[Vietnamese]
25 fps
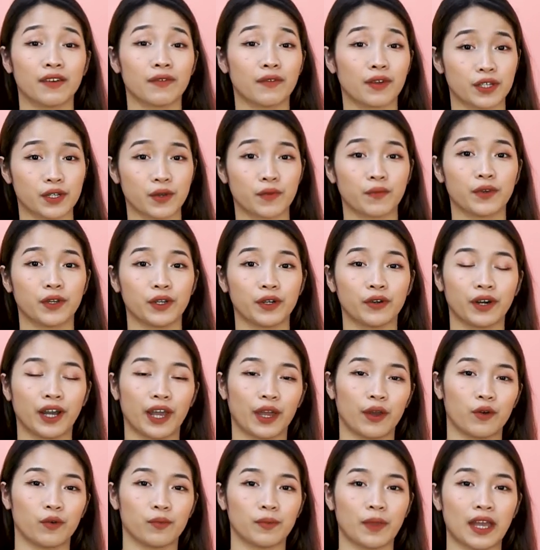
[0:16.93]
Và trong video
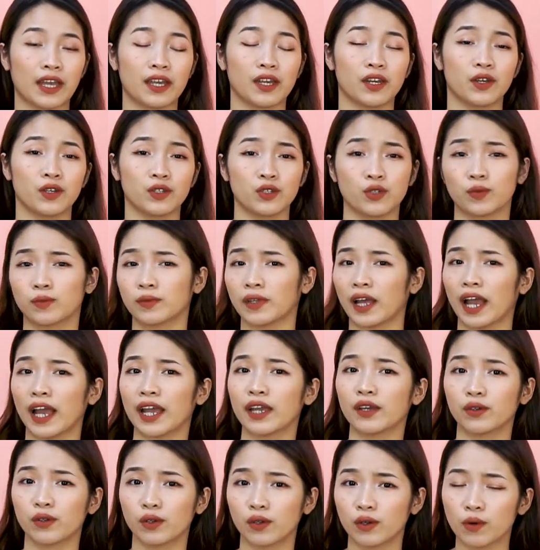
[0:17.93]
ngày hôm nay, chúng ta
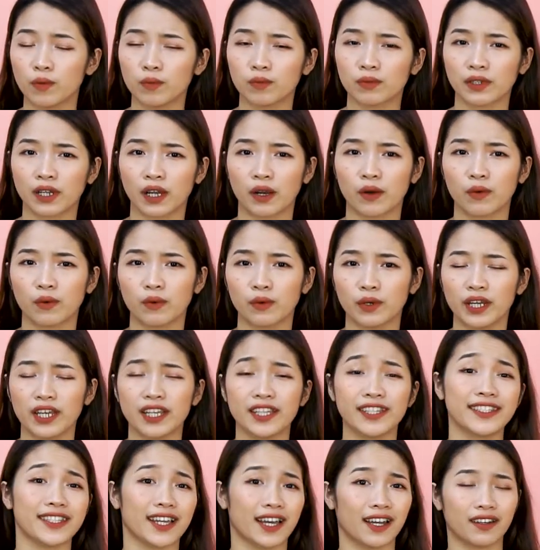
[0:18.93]
hãy cùng nhau
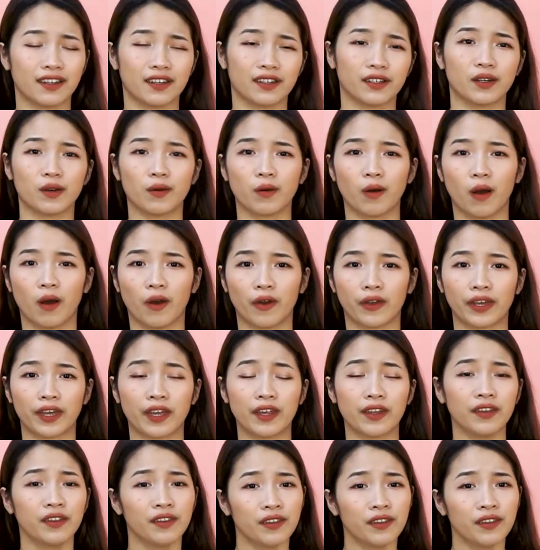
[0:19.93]
đi trả lời câu hỏi